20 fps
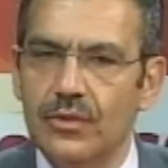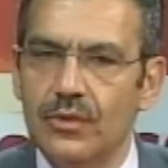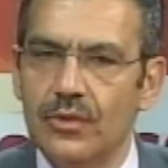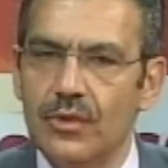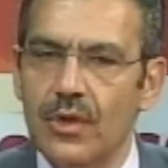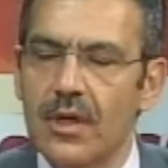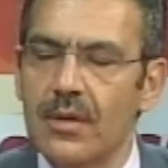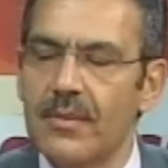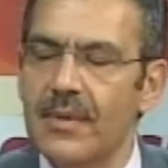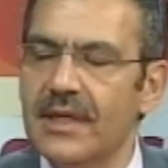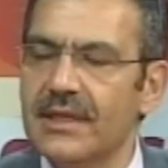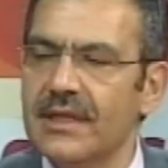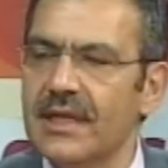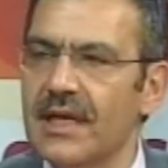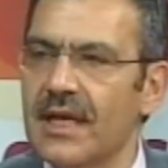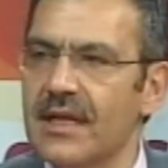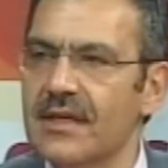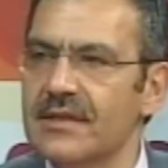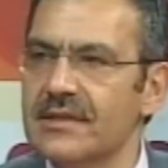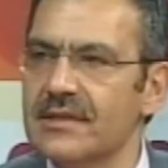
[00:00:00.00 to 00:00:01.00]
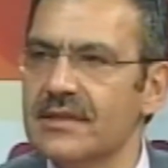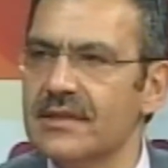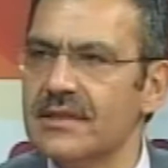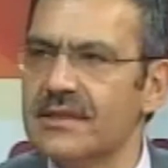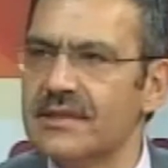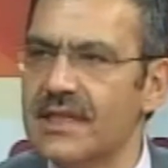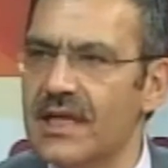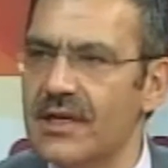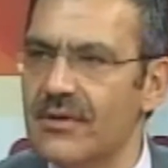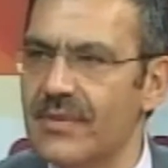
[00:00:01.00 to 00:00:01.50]
normalde yalnızlığı
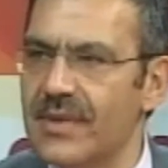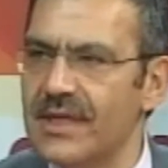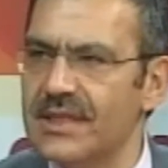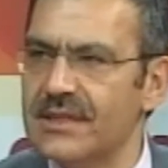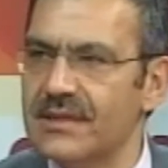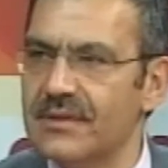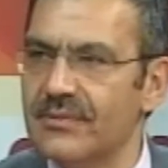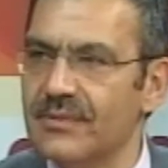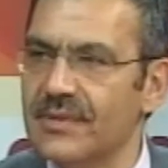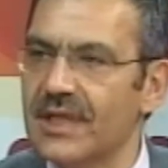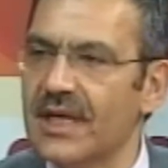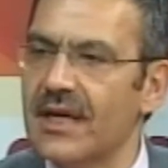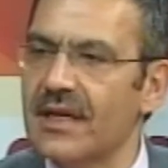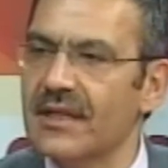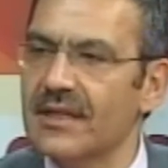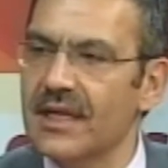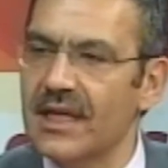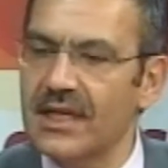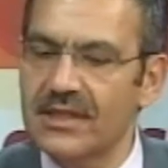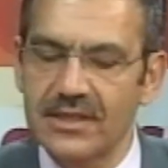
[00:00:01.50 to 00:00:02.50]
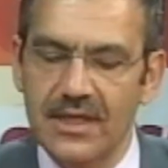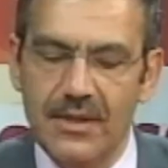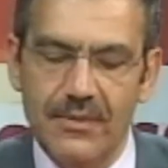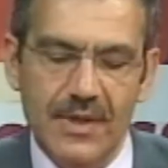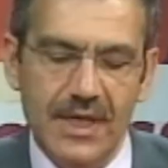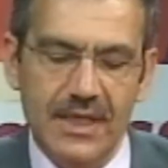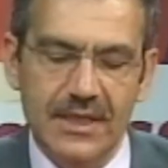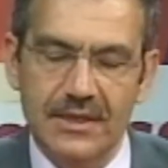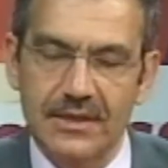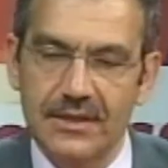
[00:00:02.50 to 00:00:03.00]
sevmez. Bir arada
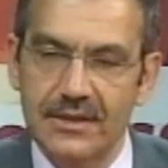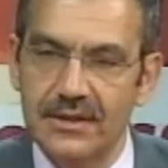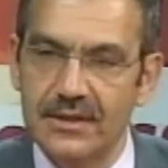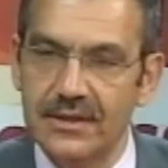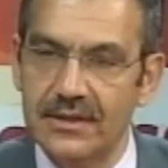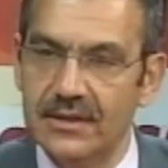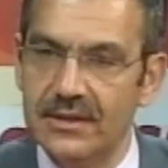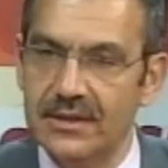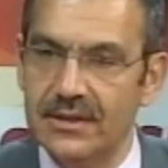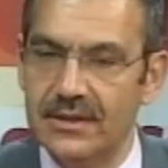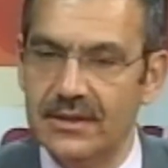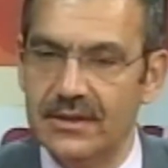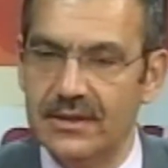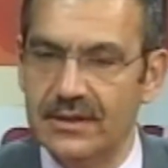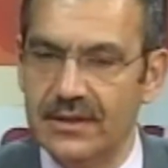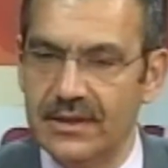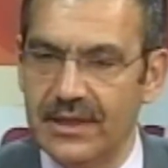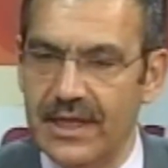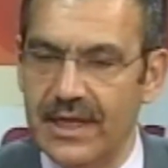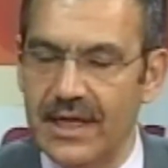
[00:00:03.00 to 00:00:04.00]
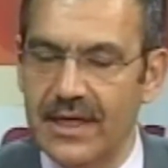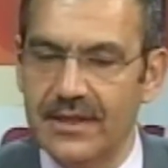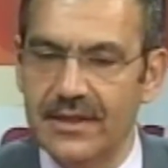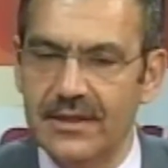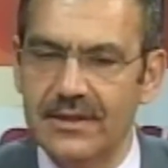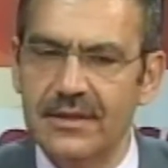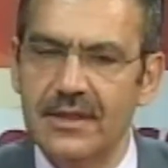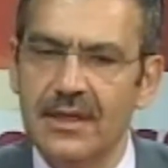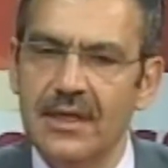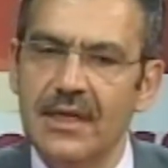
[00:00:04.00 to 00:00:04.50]
yaşamak e, gerekir.